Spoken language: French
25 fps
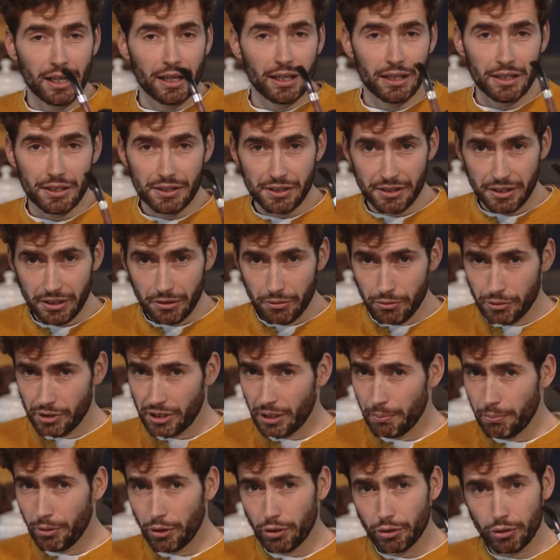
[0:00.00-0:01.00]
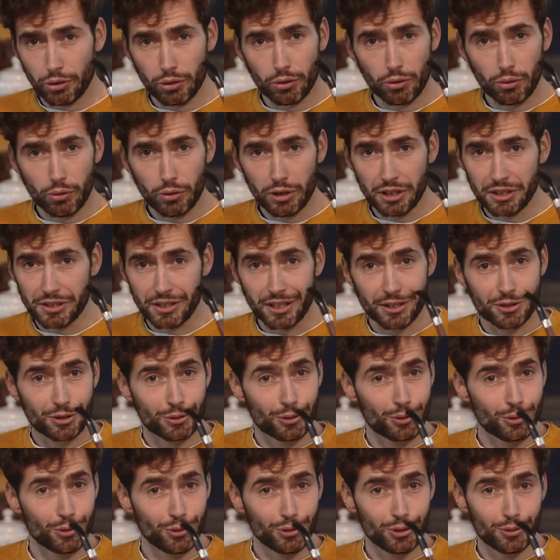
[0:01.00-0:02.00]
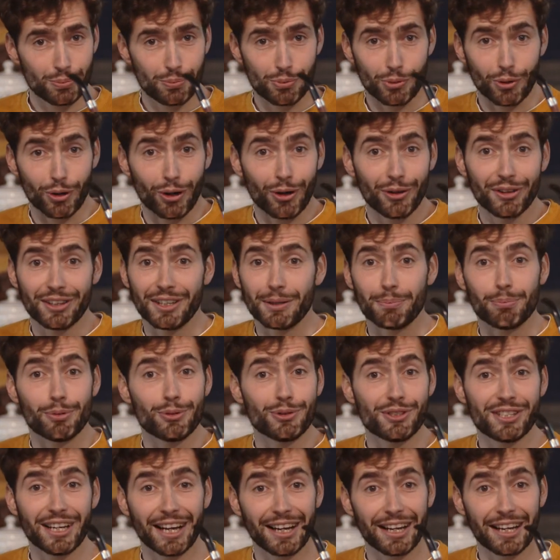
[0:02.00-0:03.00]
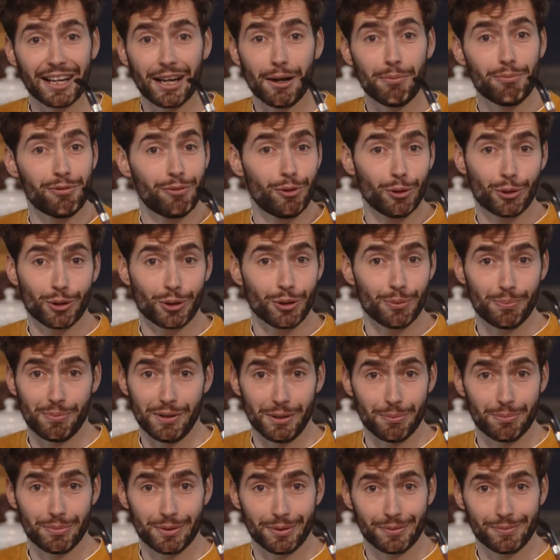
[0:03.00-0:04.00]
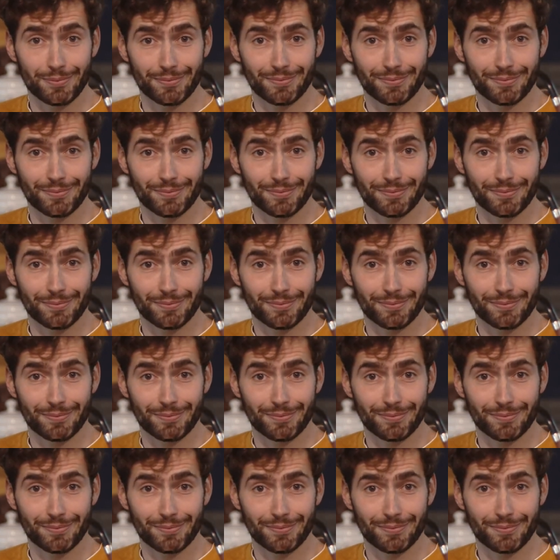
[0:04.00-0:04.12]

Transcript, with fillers: Ici, nous aborderons les astuces pour rendre des plus agréables votre pipe.